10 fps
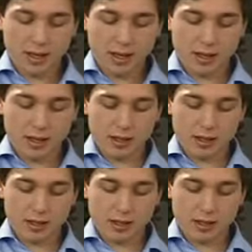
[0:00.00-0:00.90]

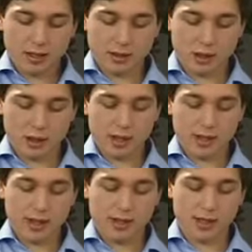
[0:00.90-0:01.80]
Э, что
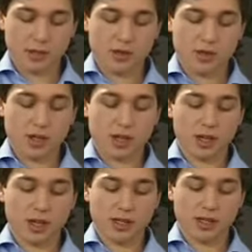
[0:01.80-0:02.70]
касается одной из ваших
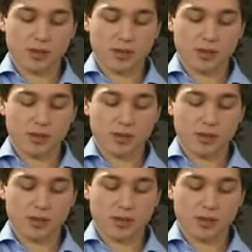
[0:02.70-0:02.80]
лекций,